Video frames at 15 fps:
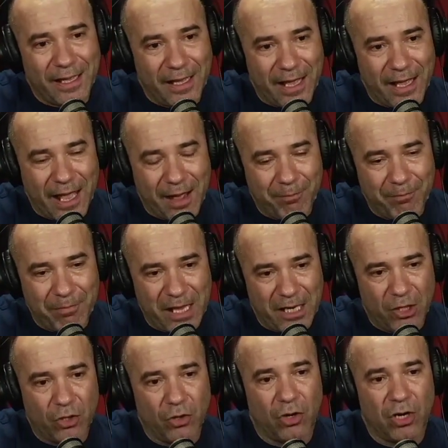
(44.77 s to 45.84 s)
É a
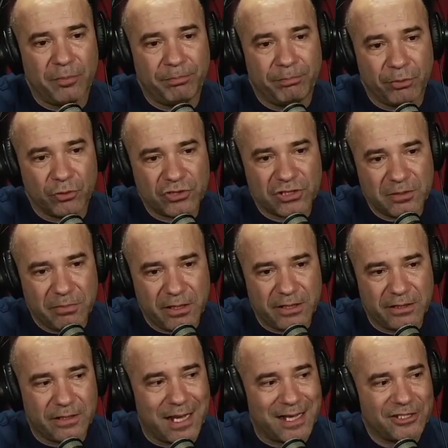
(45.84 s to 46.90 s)
melhor
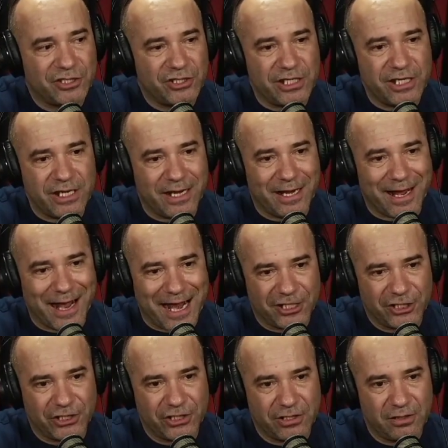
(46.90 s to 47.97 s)
possibilidade de
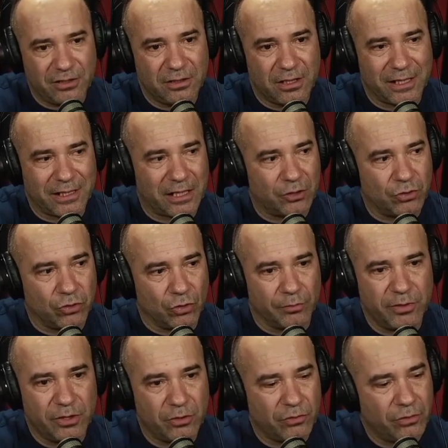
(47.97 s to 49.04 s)
encaixe
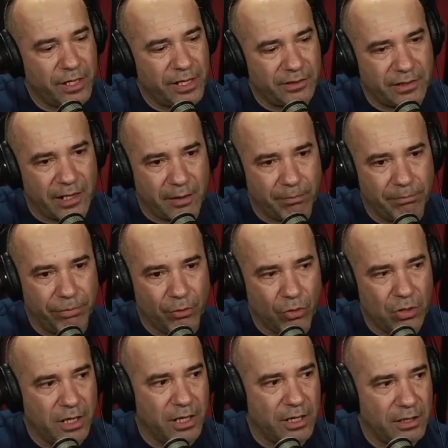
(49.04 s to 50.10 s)
anatômico entre a
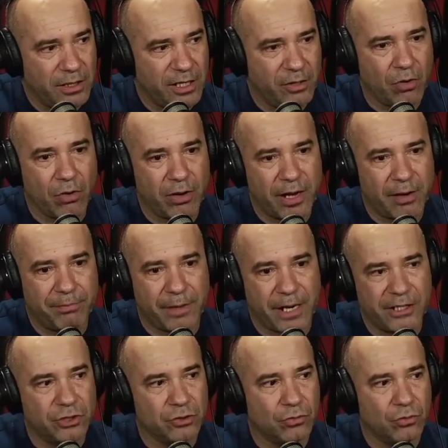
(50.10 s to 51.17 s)
boca e qualquer
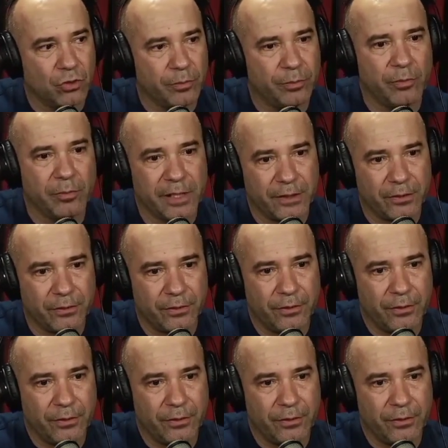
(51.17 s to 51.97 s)
parte do corpo humano.